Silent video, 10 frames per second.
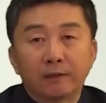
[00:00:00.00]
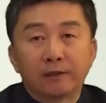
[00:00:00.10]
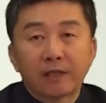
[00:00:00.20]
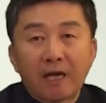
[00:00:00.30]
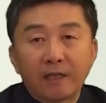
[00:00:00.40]

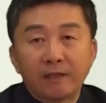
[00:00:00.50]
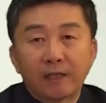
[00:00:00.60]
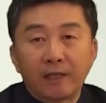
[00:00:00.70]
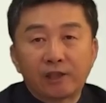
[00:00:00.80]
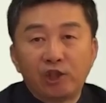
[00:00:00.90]
그
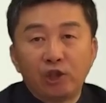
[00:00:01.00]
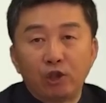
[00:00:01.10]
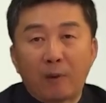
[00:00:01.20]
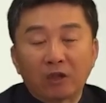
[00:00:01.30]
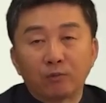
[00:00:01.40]
살인자의
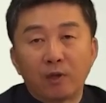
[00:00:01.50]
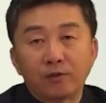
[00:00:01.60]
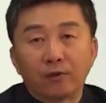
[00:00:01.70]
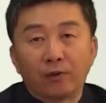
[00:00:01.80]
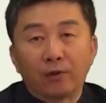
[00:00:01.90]
지휘를
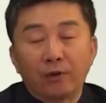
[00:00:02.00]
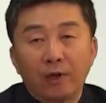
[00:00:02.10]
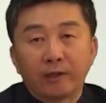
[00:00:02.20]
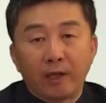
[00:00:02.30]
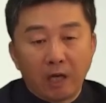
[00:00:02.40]
받으면서
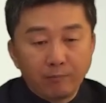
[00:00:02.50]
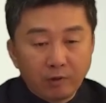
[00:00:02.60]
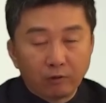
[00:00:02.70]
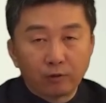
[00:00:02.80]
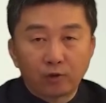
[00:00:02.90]

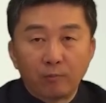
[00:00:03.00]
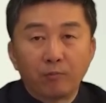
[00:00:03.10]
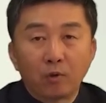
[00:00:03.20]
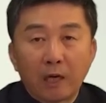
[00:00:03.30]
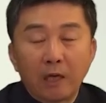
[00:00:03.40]
대한민국을
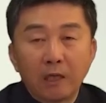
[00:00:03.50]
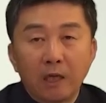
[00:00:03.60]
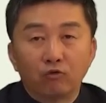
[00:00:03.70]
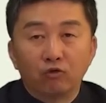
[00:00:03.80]
전복할